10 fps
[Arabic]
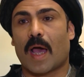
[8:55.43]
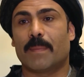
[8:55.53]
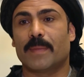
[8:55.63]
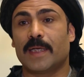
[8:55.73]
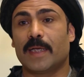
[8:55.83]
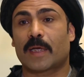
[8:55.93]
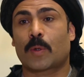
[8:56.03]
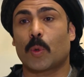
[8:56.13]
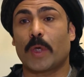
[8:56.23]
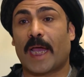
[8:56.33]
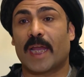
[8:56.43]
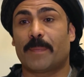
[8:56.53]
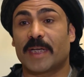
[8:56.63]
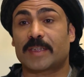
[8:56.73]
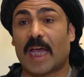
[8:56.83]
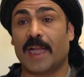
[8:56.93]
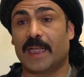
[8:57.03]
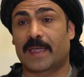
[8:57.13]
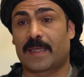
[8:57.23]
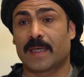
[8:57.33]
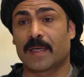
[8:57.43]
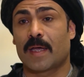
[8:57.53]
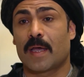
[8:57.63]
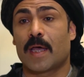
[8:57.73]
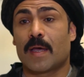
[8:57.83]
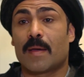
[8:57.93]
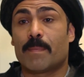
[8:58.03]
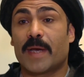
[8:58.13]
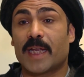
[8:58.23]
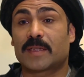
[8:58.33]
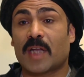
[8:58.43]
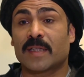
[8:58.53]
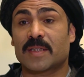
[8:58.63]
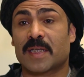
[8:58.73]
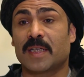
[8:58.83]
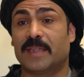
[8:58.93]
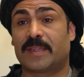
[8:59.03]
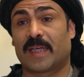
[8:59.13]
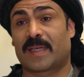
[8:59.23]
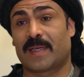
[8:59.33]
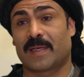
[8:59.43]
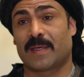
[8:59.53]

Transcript: عم قلك لك روحي على بيت اهلك ماني قدران انقص خلقتك